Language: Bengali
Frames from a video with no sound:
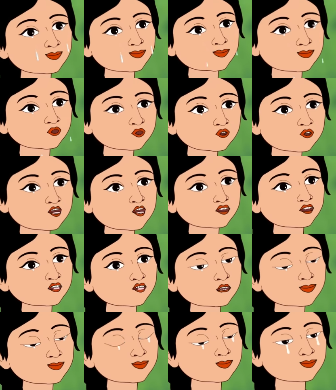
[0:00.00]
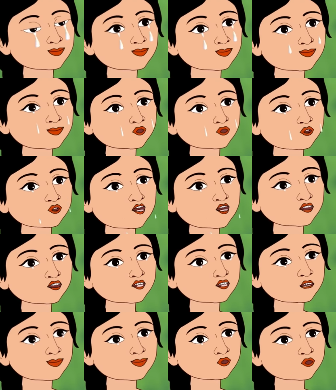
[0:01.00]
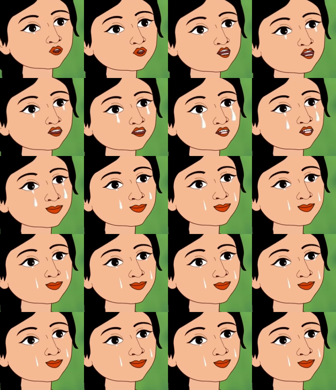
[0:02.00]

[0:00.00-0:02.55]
হাই হাই হাই এই কি সর্বনাশ হলো